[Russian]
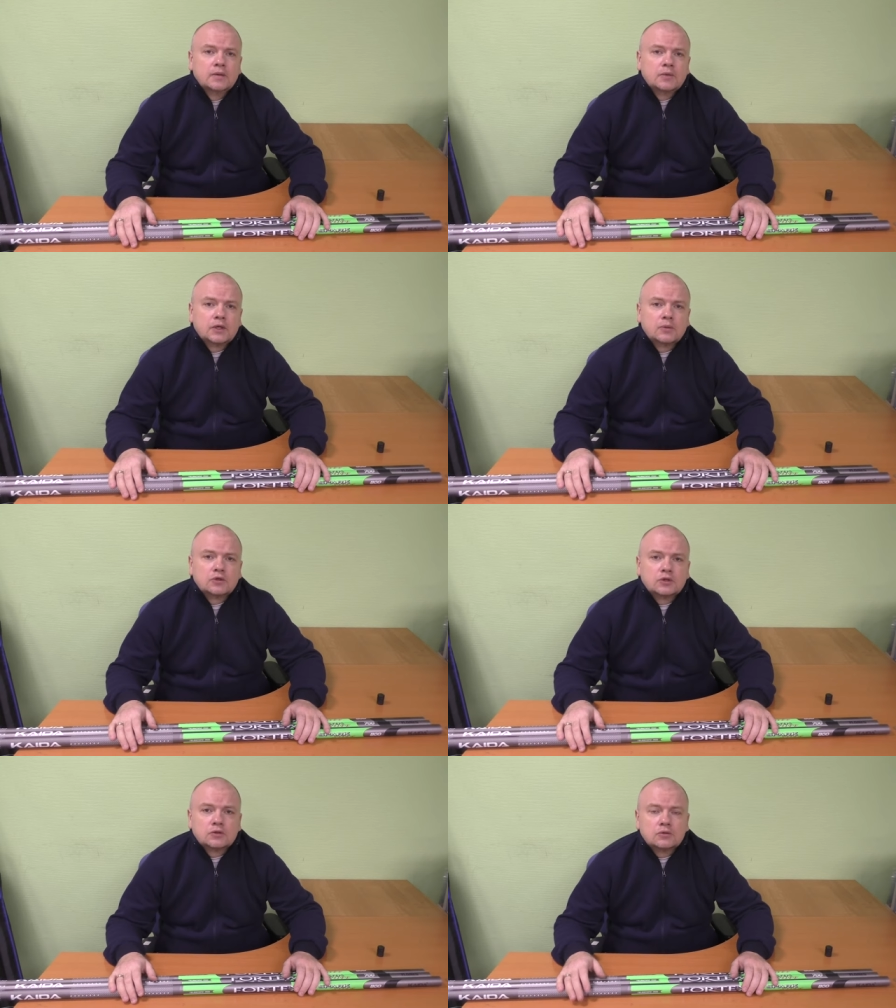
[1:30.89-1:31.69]
потому
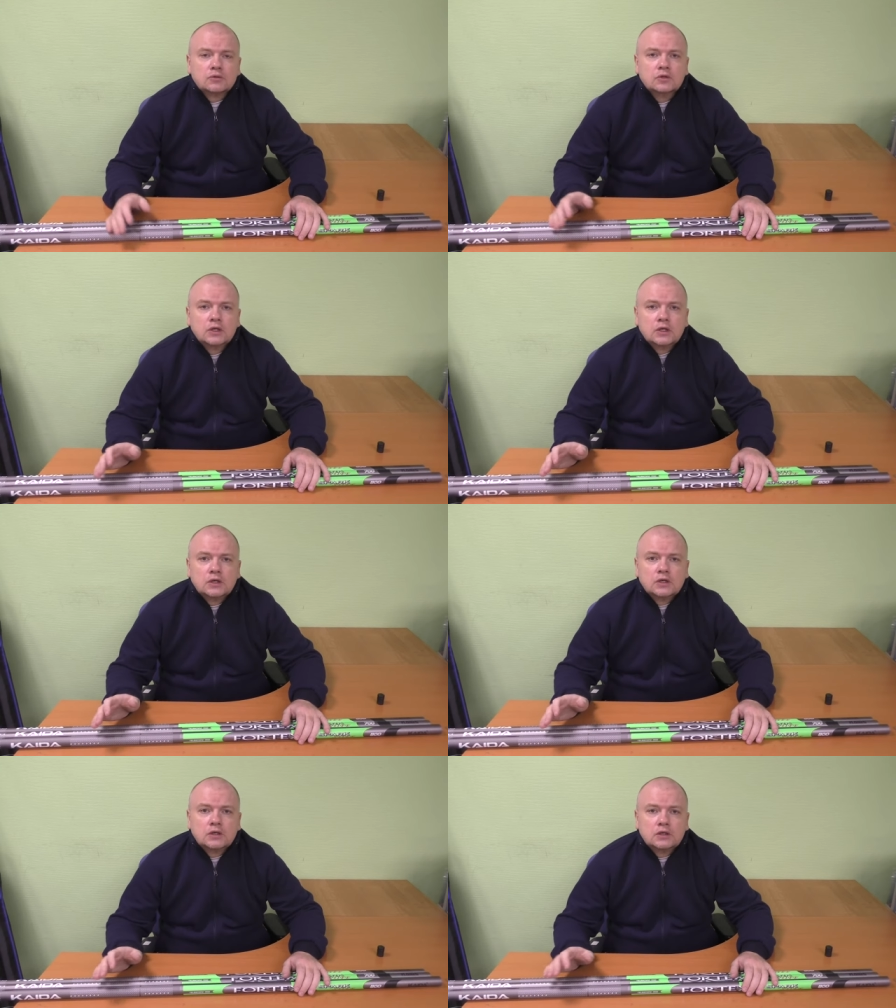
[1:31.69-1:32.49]
что, ну,
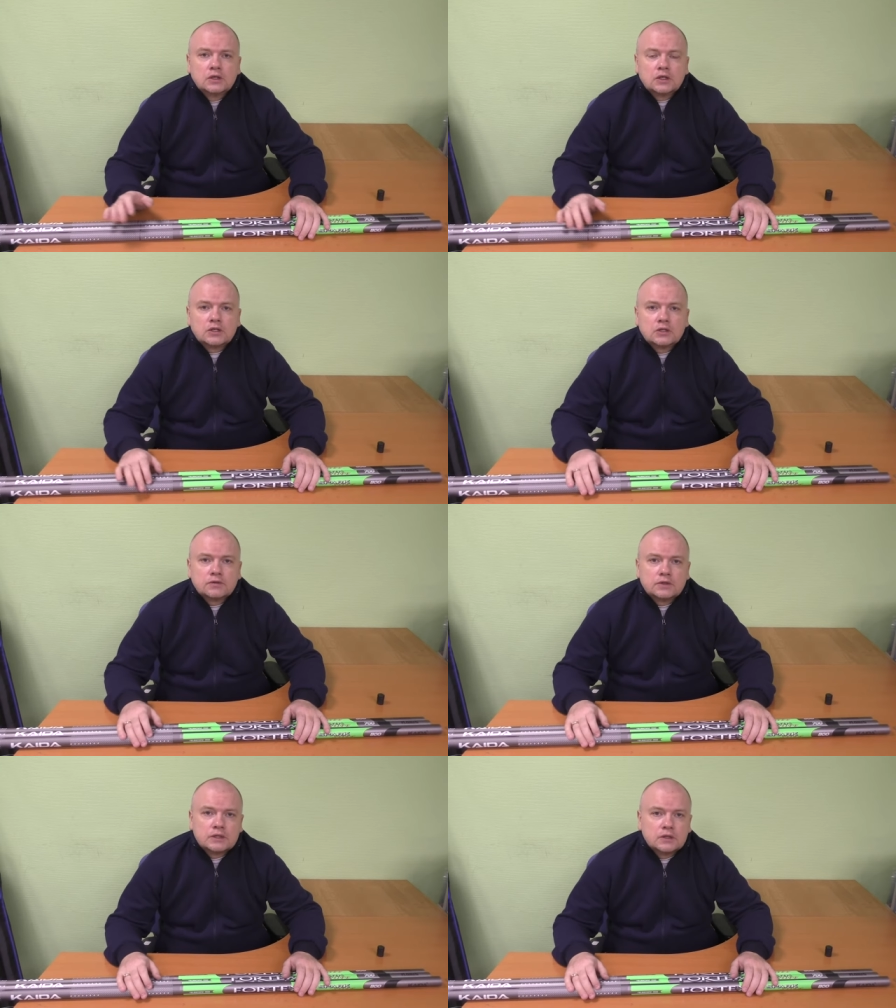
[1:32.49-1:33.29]
э, наш
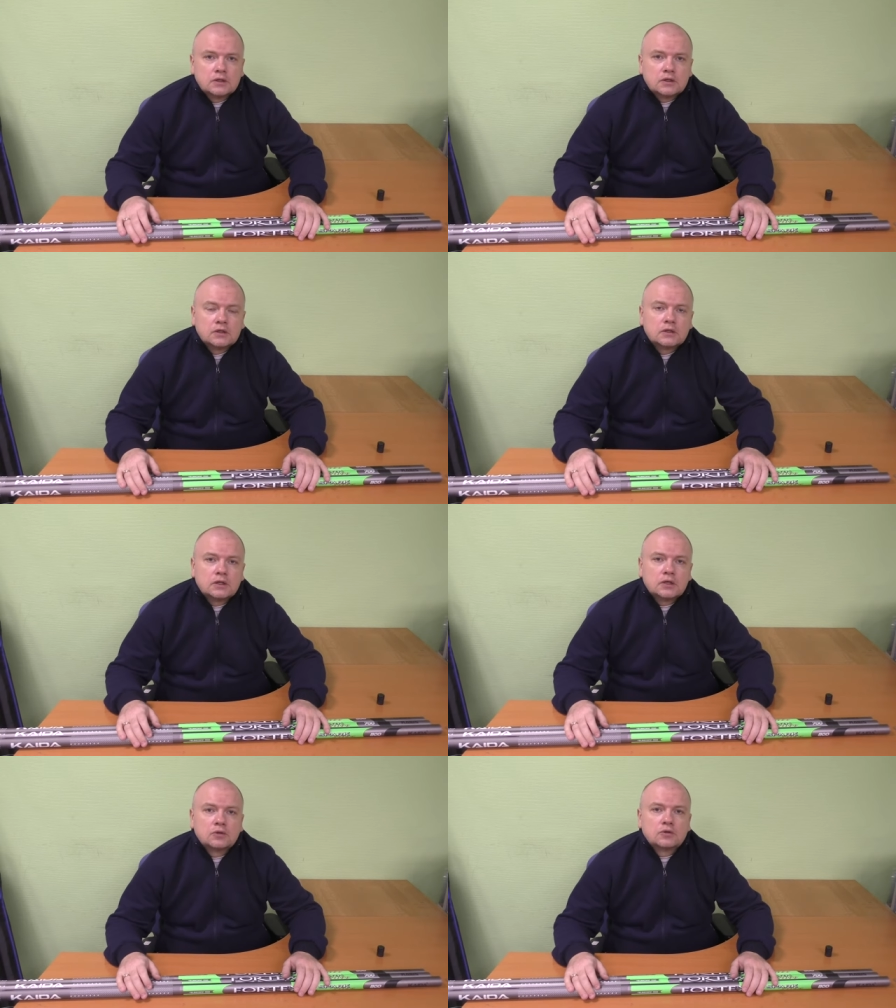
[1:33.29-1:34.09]
сервис-центр,
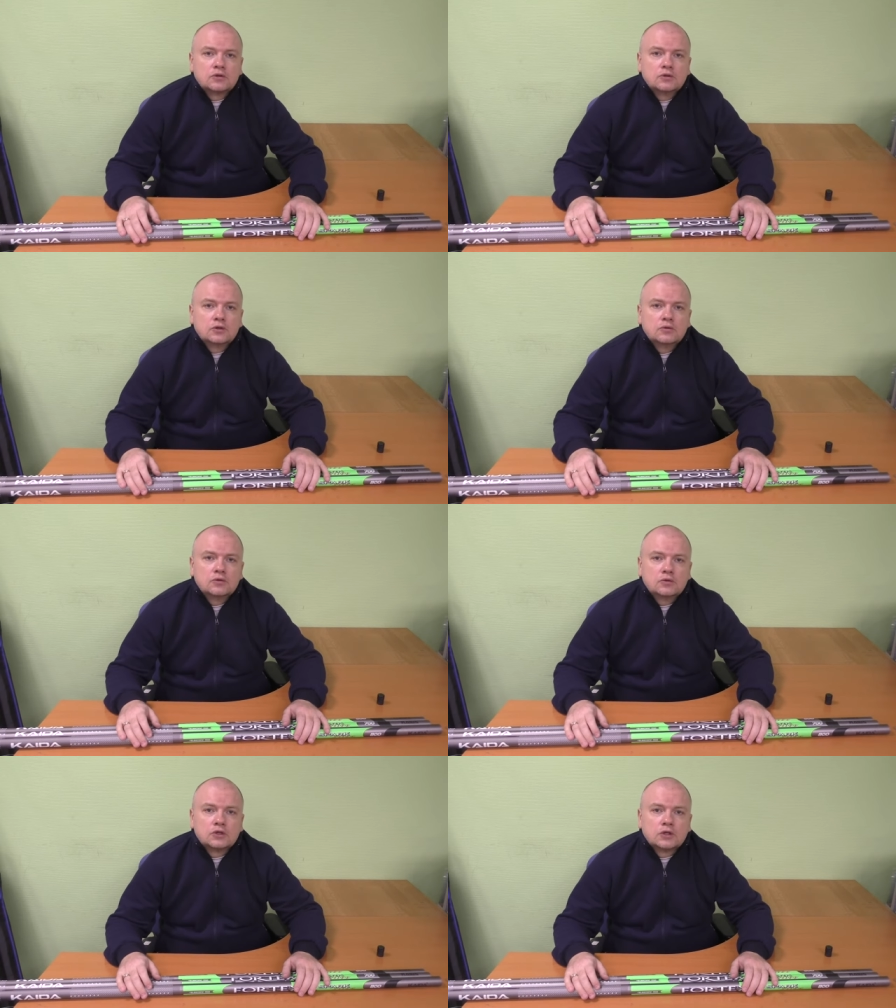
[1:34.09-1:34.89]
который
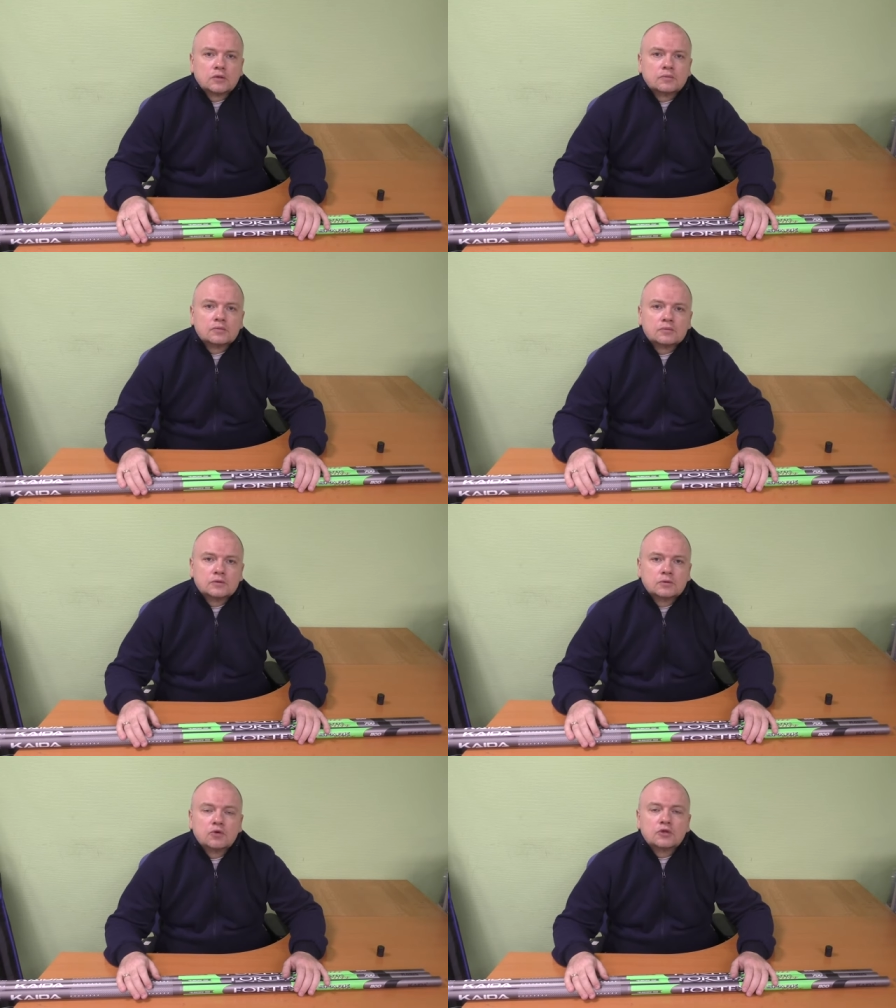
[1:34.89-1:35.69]
существует уже там
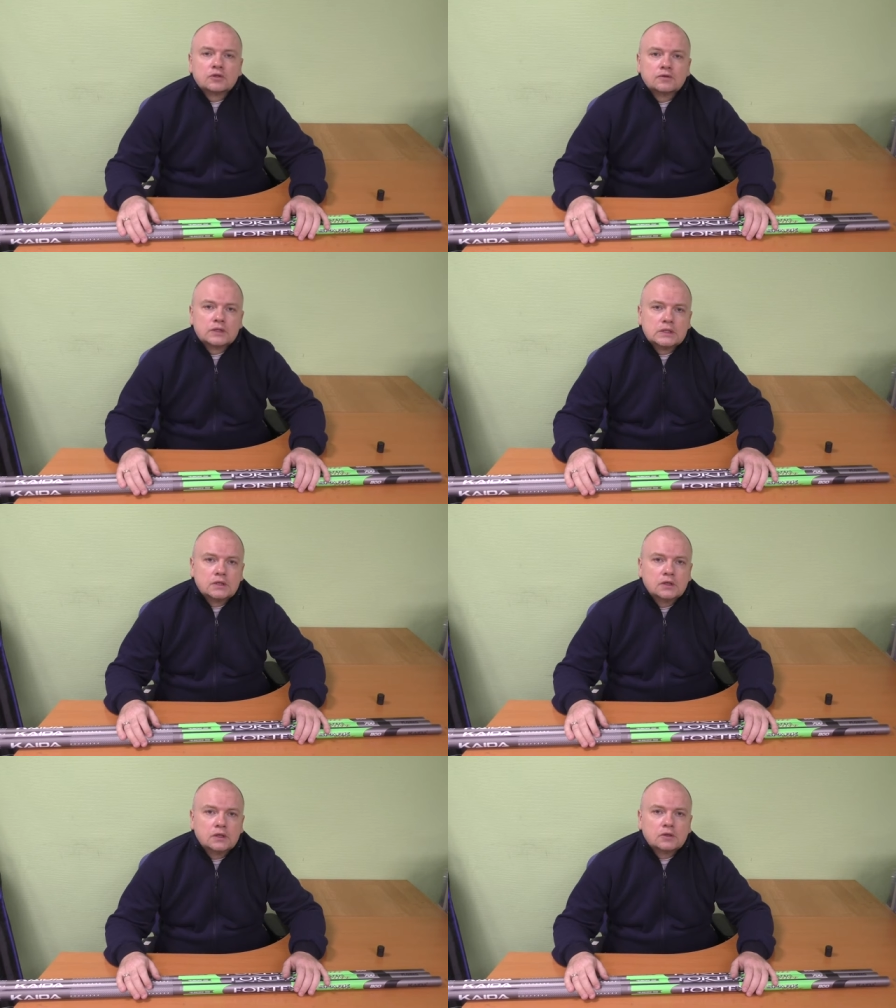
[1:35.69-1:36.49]
больше 20
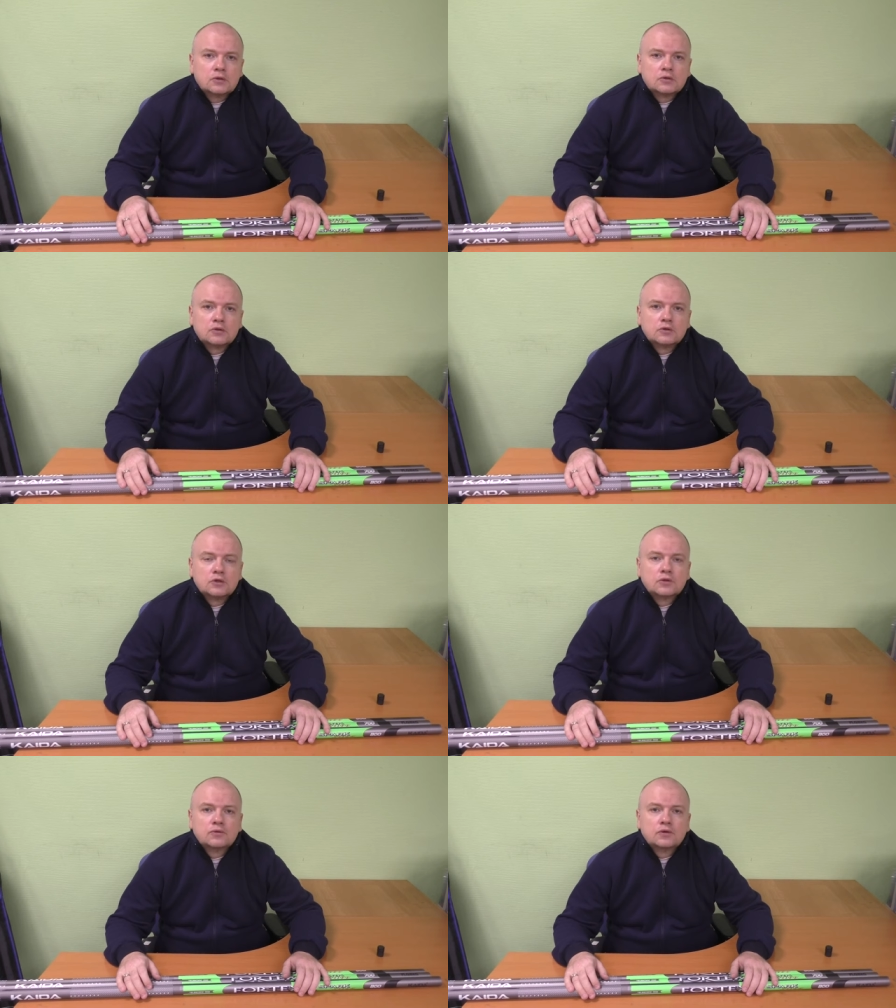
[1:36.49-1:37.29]
лет, он
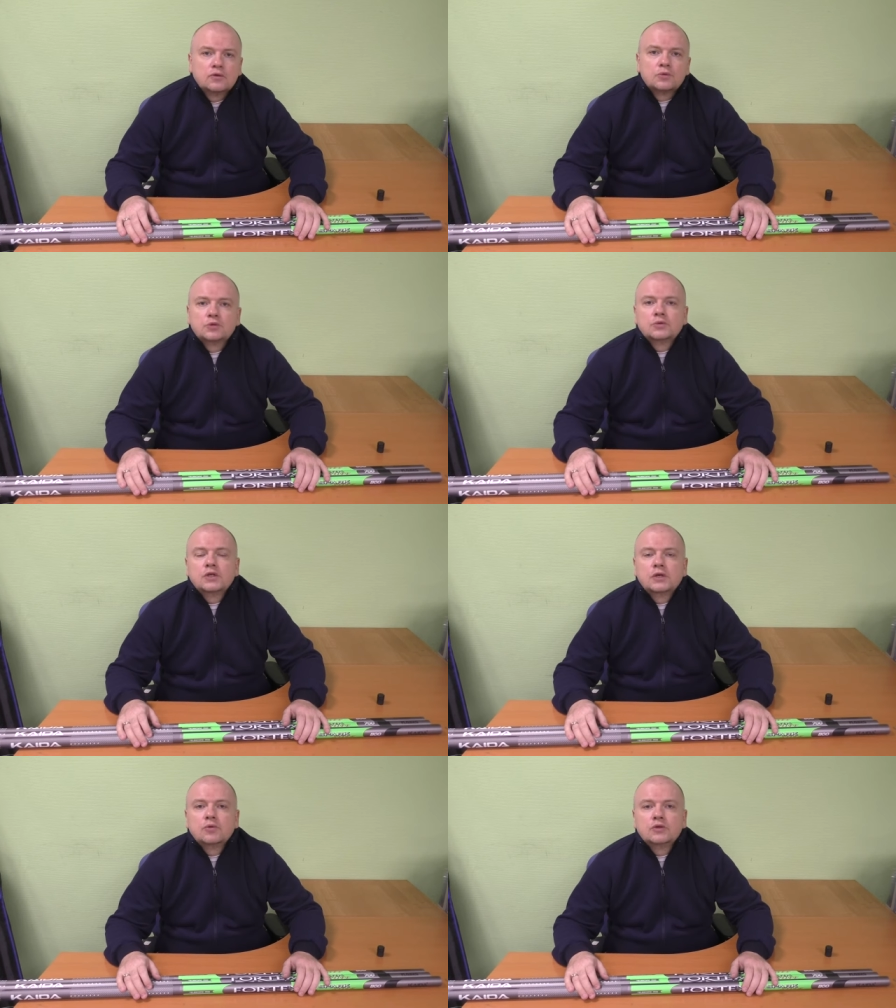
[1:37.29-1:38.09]
существует, в общем-то, на
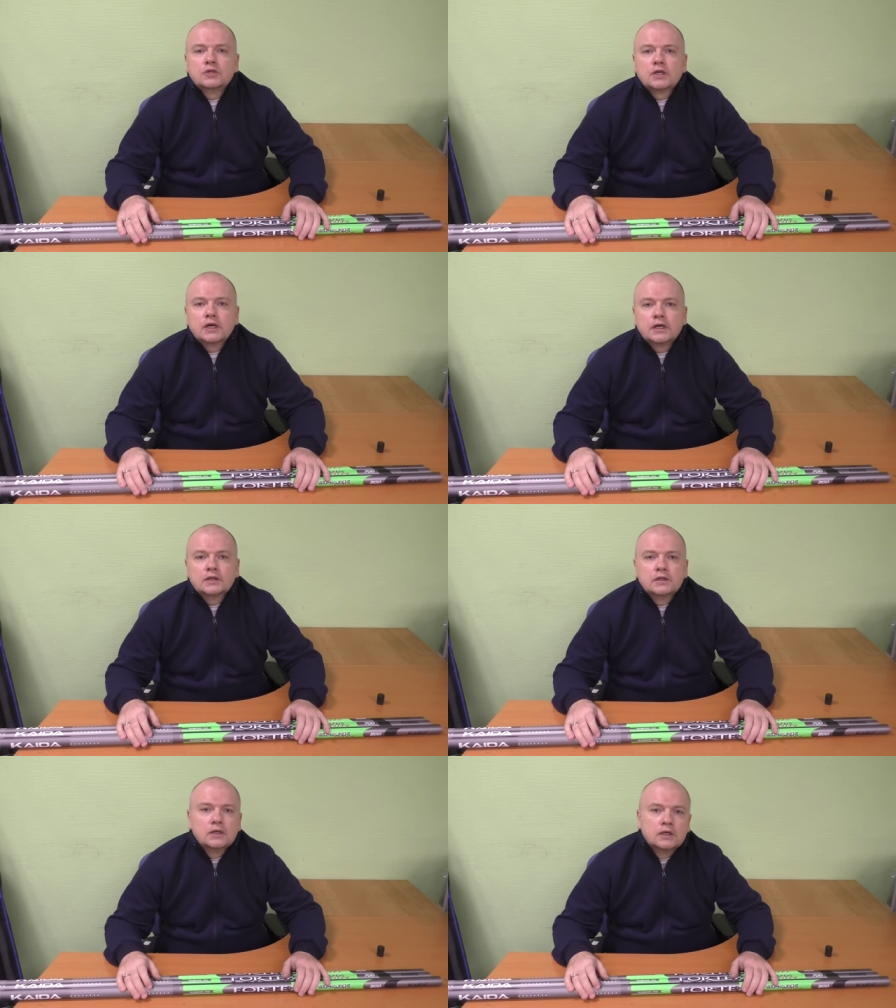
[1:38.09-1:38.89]
ремонте Кайды,